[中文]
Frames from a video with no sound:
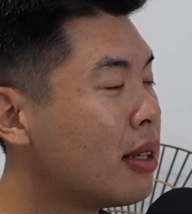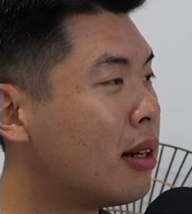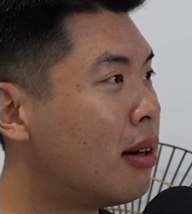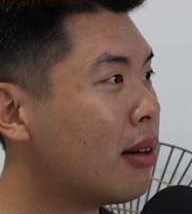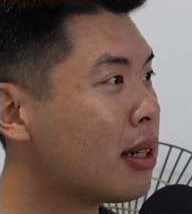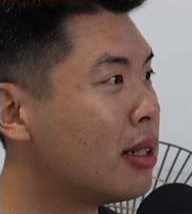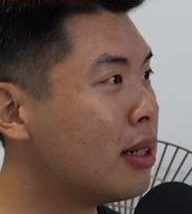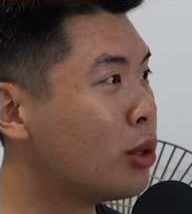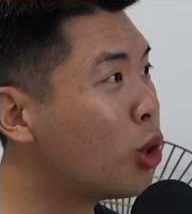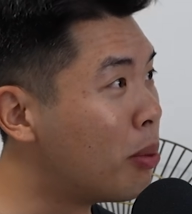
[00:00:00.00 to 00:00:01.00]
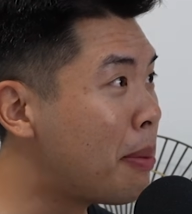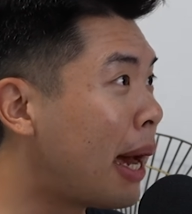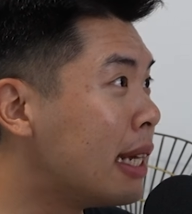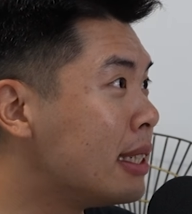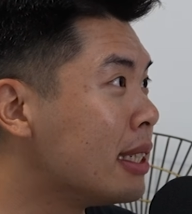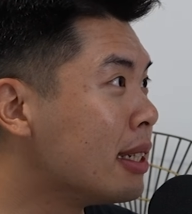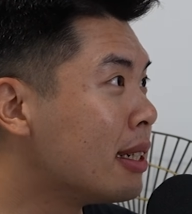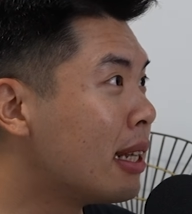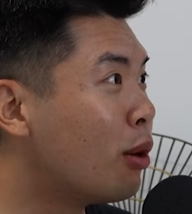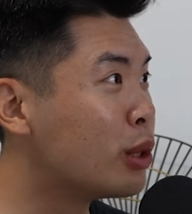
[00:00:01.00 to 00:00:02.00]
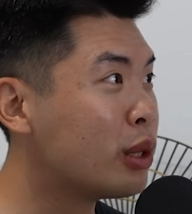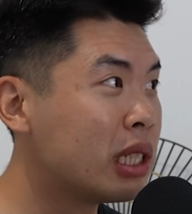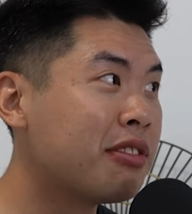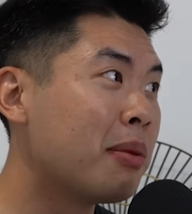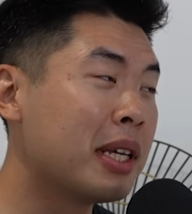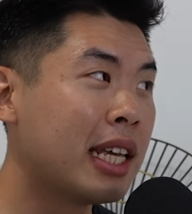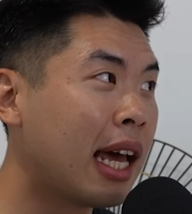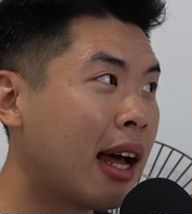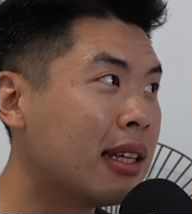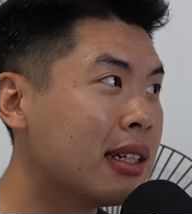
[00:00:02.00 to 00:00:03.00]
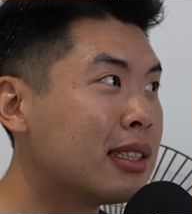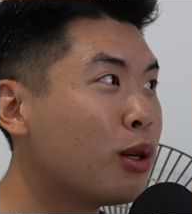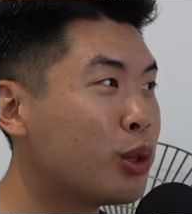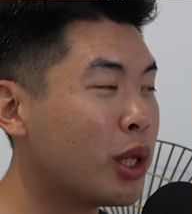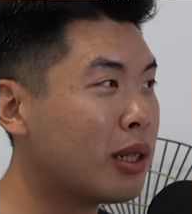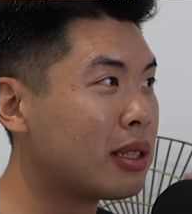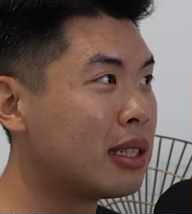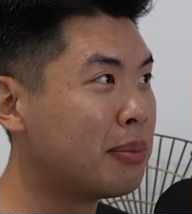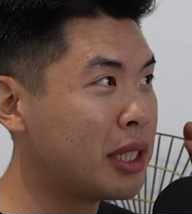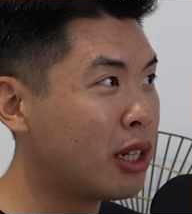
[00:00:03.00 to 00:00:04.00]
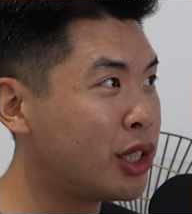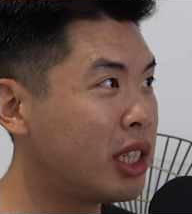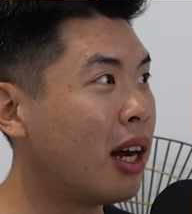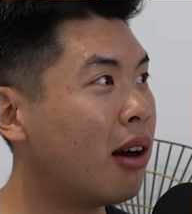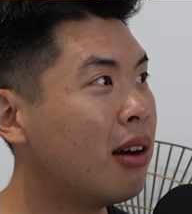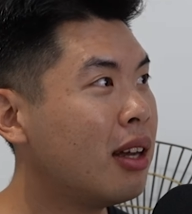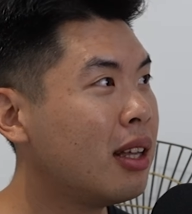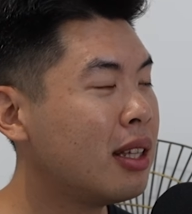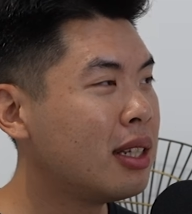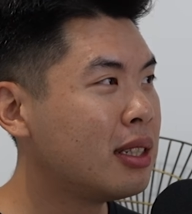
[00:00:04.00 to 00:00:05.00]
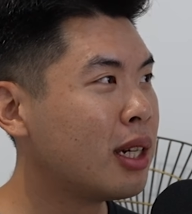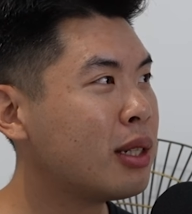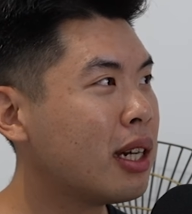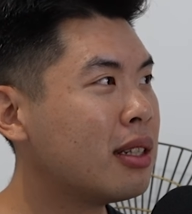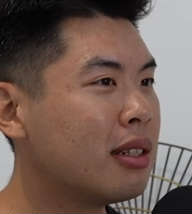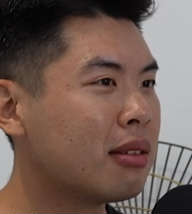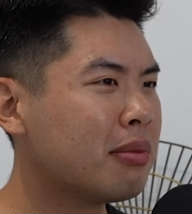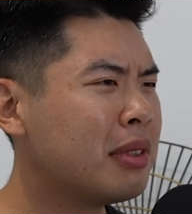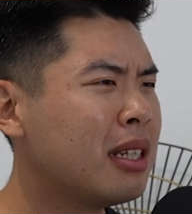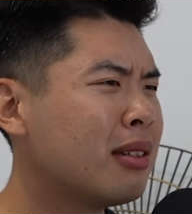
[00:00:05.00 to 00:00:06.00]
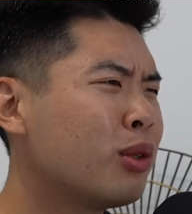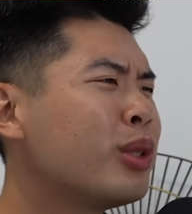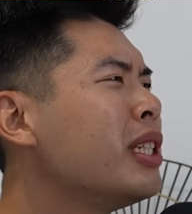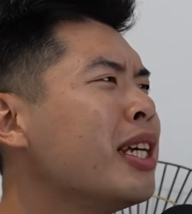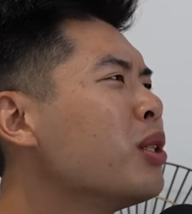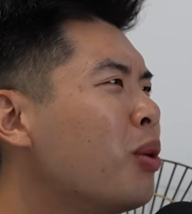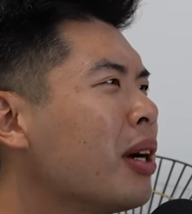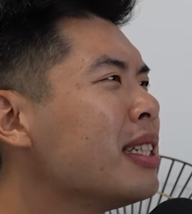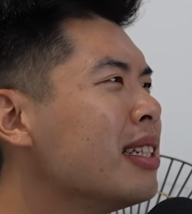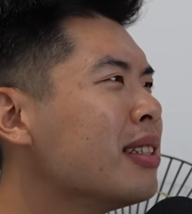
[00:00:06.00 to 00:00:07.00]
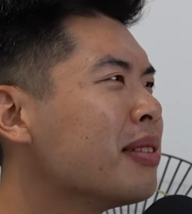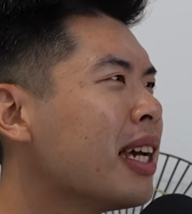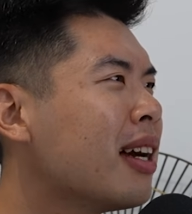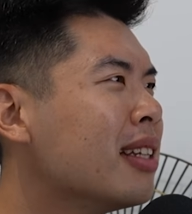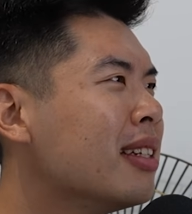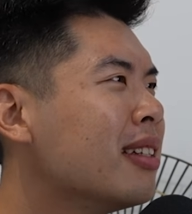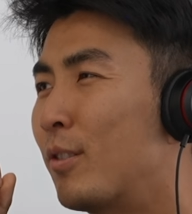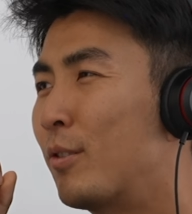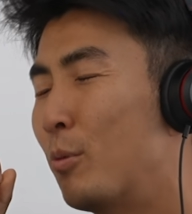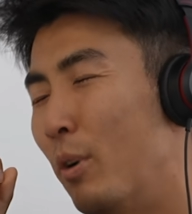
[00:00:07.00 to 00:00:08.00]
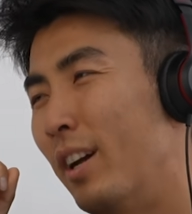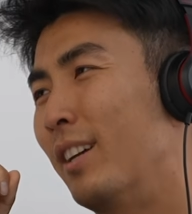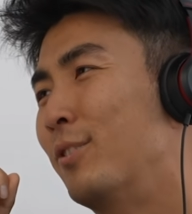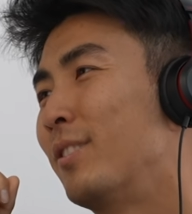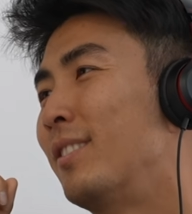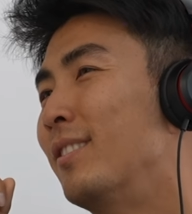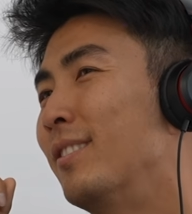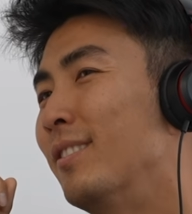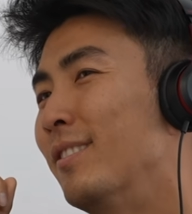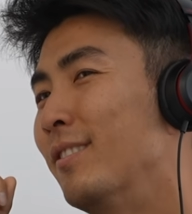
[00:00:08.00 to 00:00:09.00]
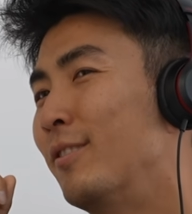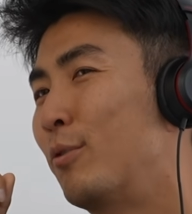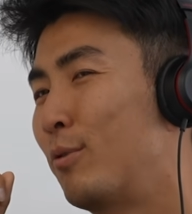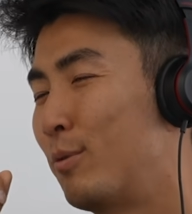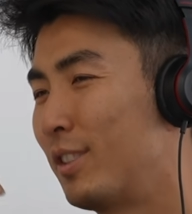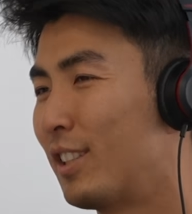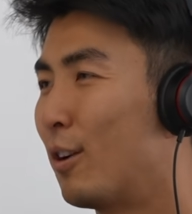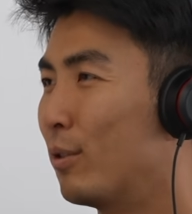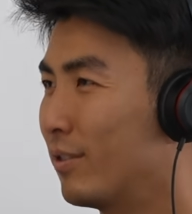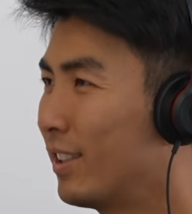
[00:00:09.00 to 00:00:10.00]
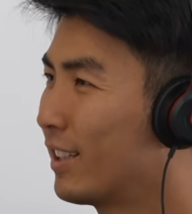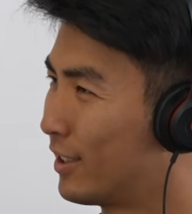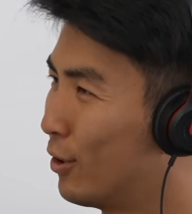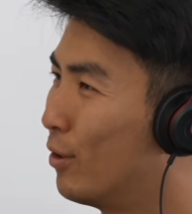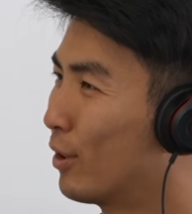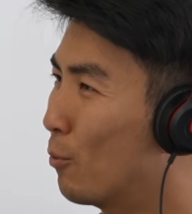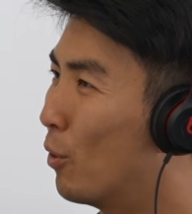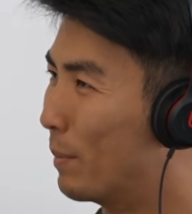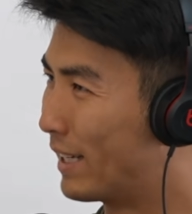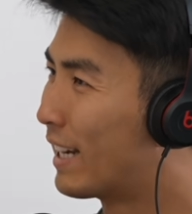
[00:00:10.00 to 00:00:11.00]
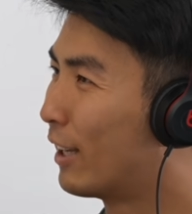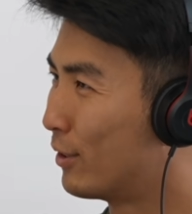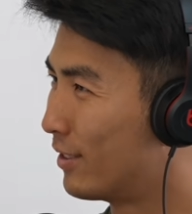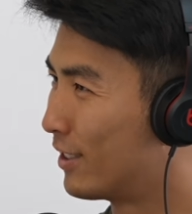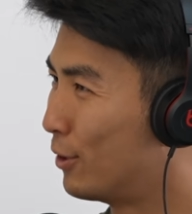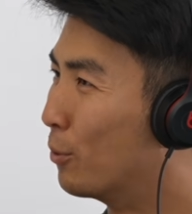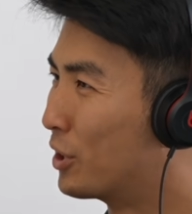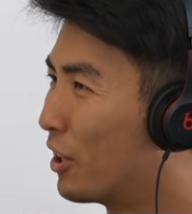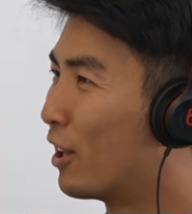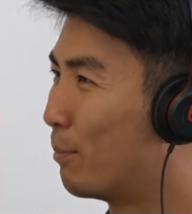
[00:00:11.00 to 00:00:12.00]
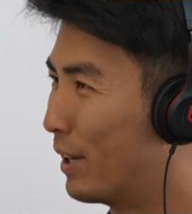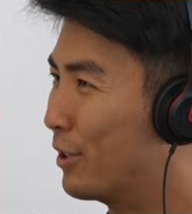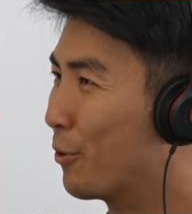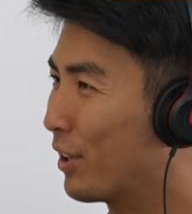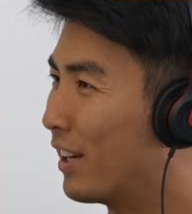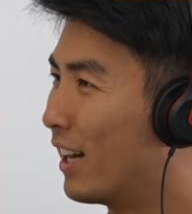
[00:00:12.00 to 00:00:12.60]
然后可能如果我被排挤，那我就有这方面的压力。可是我觉得都是比较小，对，小小那种，你过几天就忘记了这种压力。对，就是至少那个时候的我们应该是有交到朋友的